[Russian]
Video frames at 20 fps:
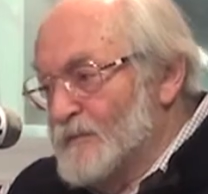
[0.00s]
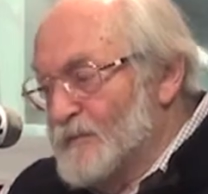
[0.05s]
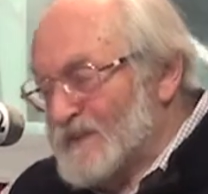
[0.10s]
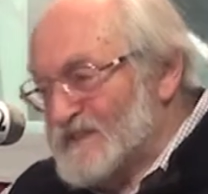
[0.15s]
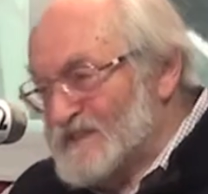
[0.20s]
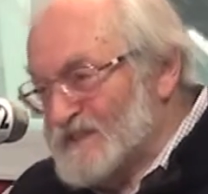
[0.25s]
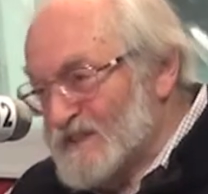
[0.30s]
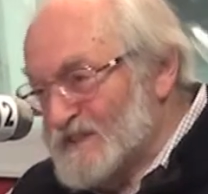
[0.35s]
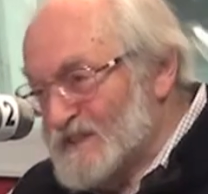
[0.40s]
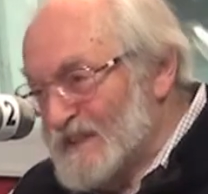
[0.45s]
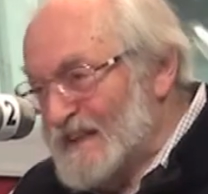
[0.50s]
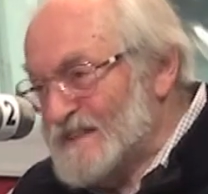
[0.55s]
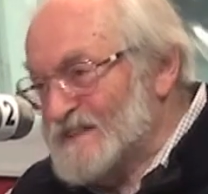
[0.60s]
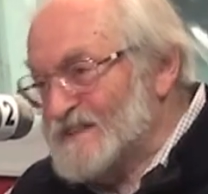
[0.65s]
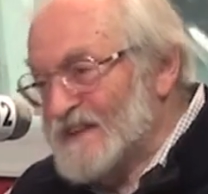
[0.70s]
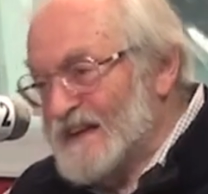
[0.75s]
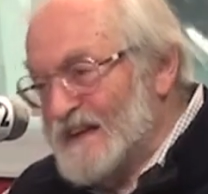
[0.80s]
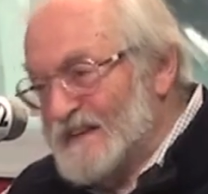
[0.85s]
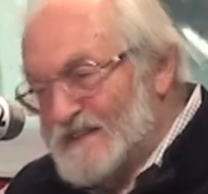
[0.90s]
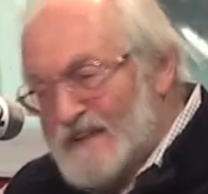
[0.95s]

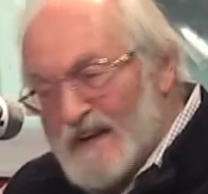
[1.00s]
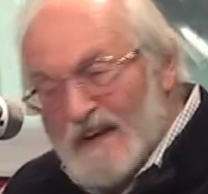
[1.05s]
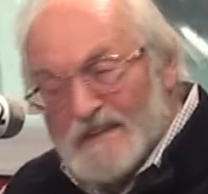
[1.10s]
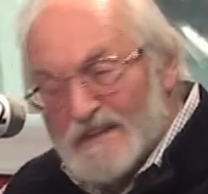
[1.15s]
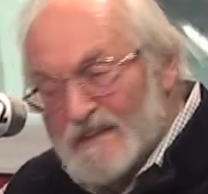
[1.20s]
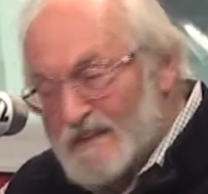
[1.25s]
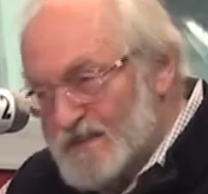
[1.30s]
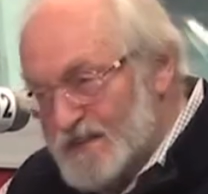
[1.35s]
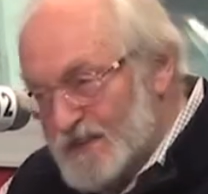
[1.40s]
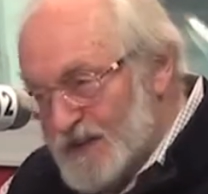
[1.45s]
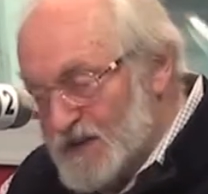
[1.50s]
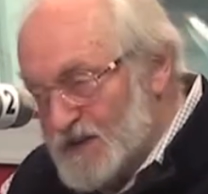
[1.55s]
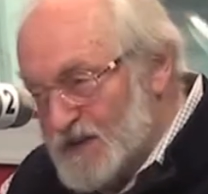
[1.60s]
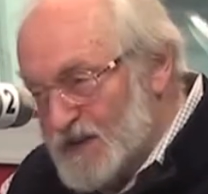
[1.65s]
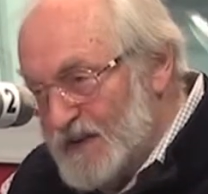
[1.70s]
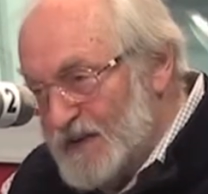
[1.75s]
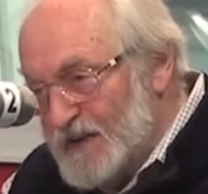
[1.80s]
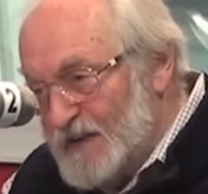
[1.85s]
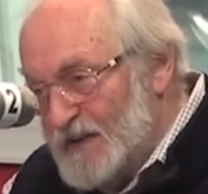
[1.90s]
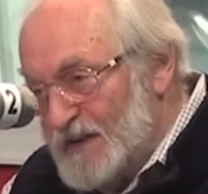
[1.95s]
партизанский отряд они
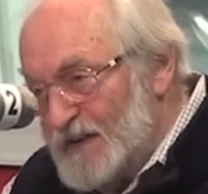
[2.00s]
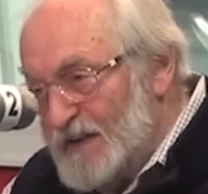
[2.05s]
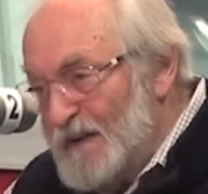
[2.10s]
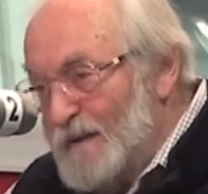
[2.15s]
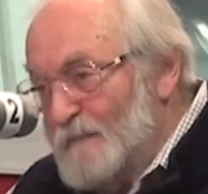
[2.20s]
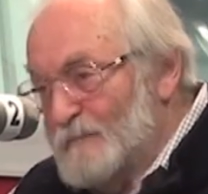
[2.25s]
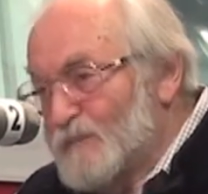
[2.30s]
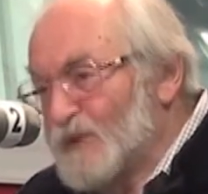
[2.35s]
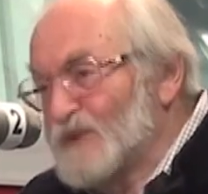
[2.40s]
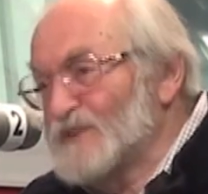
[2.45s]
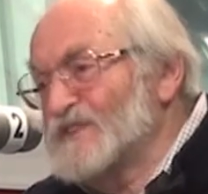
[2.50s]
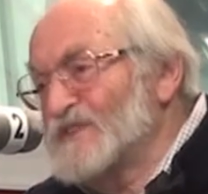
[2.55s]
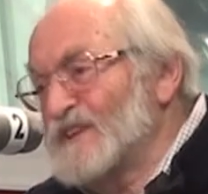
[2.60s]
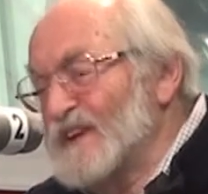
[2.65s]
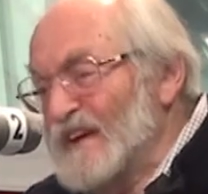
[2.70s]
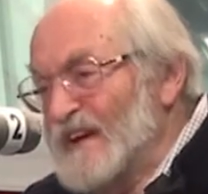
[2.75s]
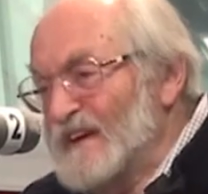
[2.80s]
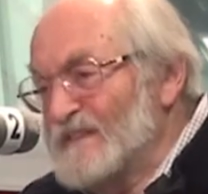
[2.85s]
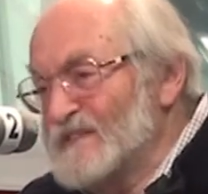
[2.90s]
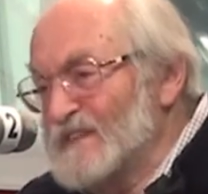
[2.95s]
нашли, под
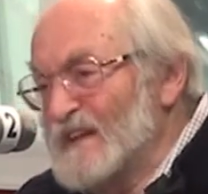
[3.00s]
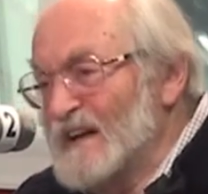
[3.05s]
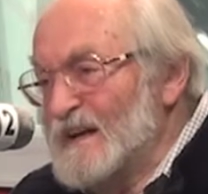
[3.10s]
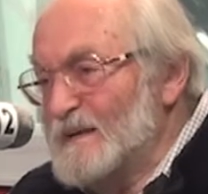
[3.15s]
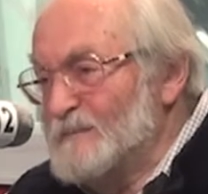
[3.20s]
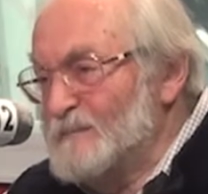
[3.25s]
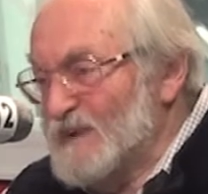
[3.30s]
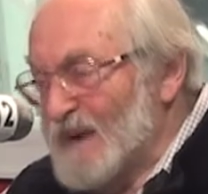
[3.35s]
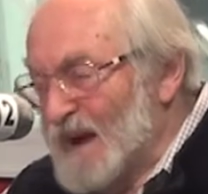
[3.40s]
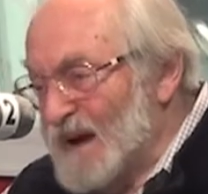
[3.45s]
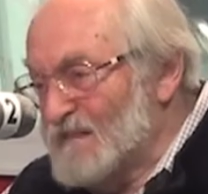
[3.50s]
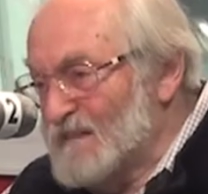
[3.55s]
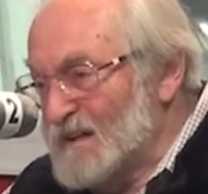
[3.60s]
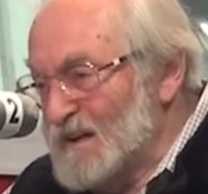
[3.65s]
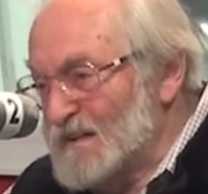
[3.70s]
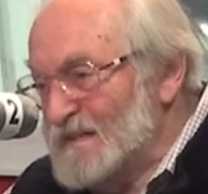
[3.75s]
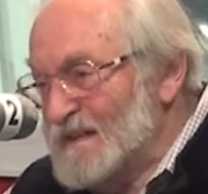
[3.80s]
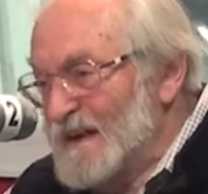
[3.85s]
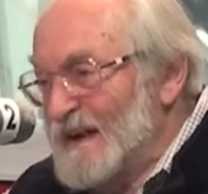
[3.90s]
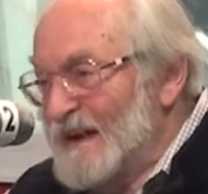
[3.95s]
деревней
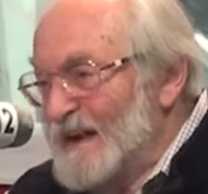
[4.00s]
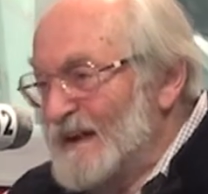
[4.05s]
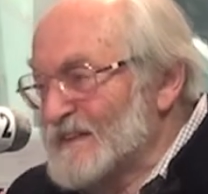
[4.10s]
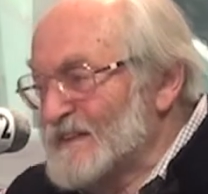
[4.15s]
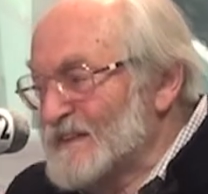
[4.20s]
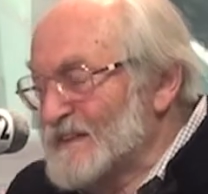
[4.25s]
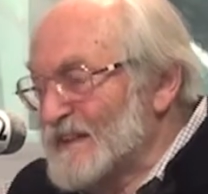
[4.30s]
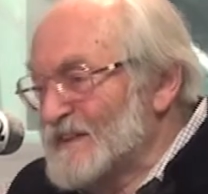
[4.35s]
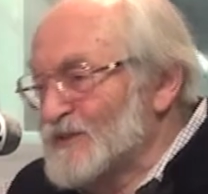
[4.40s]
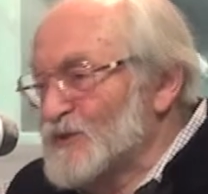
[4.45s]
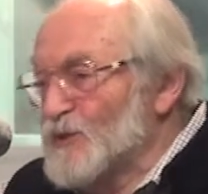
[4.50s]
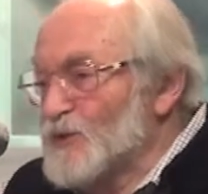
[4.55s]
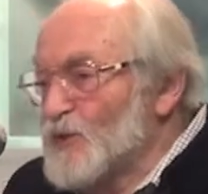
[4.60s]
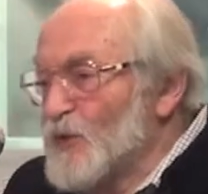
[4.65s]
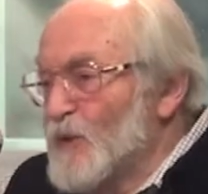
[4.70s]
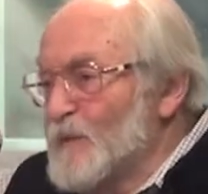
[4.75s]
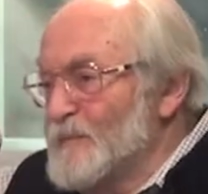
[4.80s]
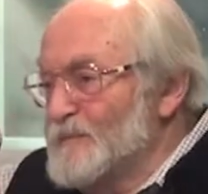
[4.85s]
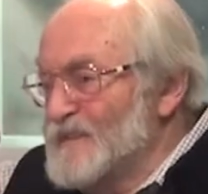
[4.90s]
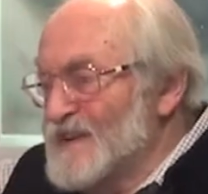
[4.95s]
Леплява, это на
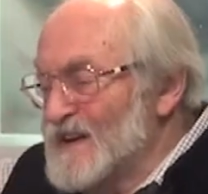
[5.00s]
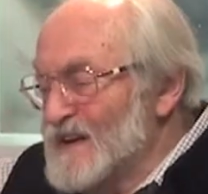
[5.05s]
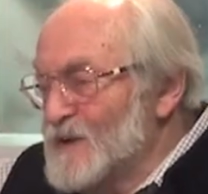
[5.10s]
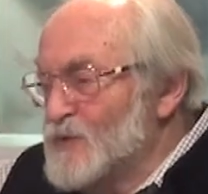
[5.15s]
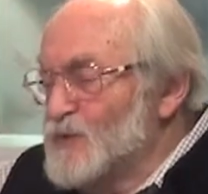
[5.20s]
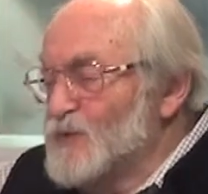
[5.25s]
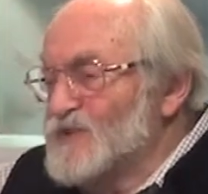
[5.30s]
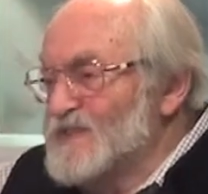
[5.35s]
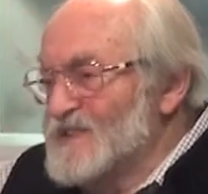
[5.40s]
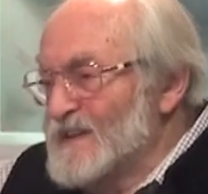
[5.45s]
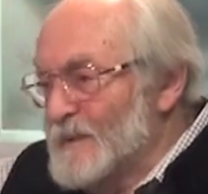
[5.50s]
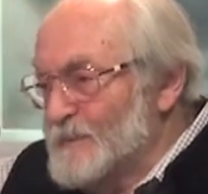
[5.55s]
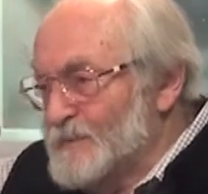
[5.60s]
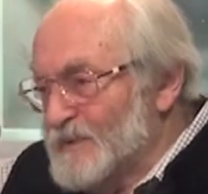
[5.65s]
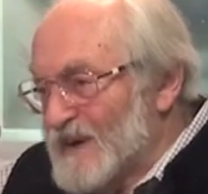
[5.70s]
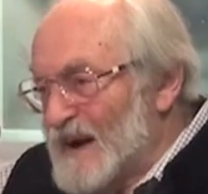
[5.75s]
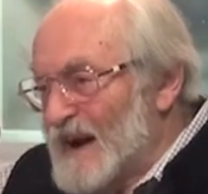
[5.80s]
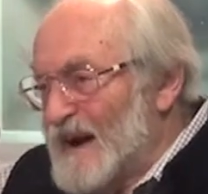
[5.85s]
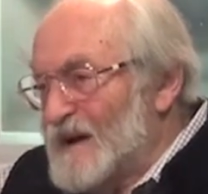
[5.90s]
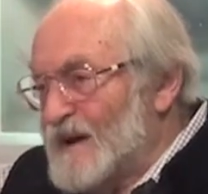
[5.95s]
другом берегу
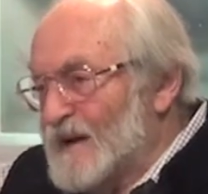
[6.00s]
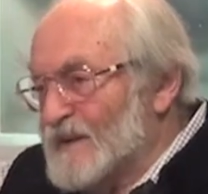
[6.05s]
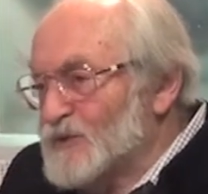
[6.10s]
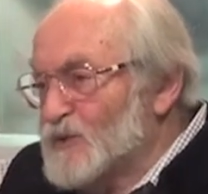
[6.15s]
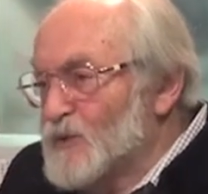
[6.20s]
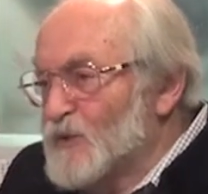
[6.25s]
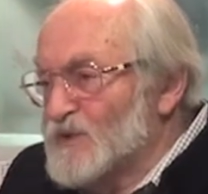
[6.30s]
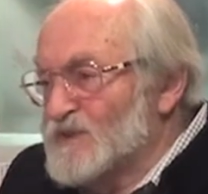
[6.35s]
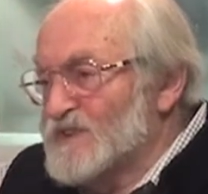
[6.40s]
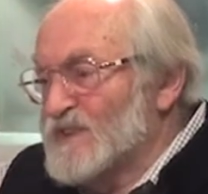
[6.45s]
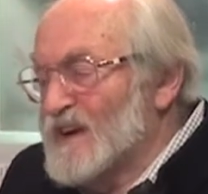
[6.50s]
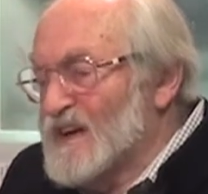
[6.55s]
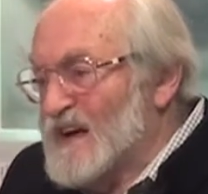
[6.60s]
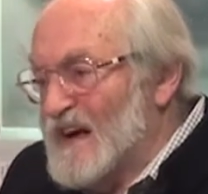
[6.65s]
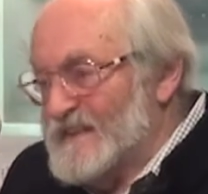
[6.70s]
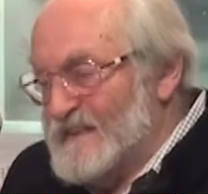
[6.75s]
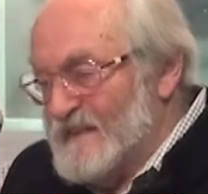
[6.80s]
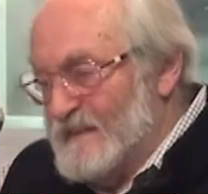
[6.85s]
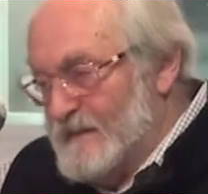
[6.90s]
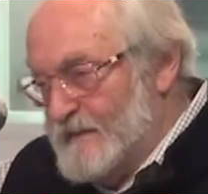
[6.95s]
Днепра от города
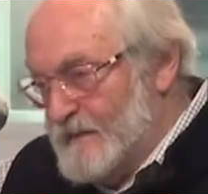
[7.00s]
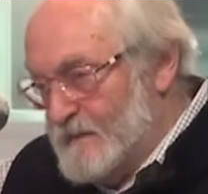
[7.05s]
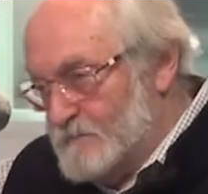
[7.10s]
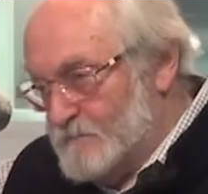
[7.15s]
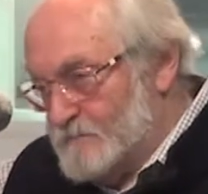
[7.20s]
Канева.